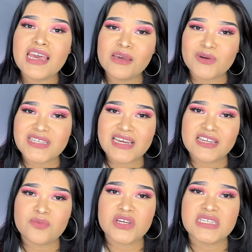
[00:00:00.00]
y pues ahí
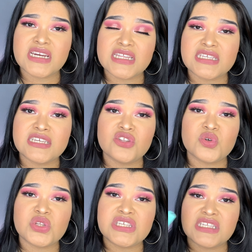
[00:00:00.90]
les voy a estar
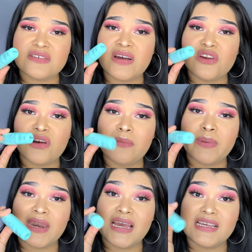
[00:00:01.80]
diciendo si sí valió la
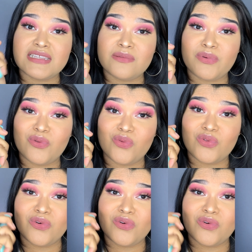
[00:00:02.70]
pena este producto.